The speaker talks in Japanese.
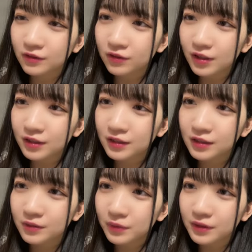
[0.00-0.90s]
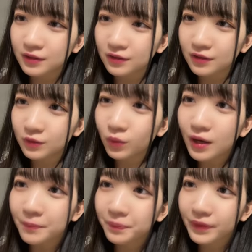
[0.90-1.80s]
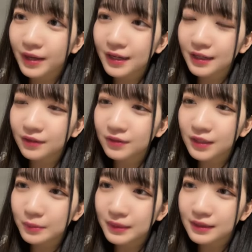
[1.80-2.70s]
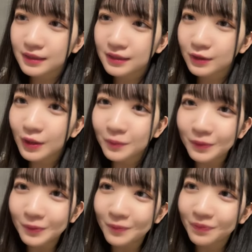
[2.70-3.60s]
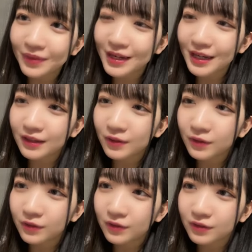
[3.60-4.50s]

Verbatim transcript: ここが心拍数のグッズわっありがとうございますストラップもありがとう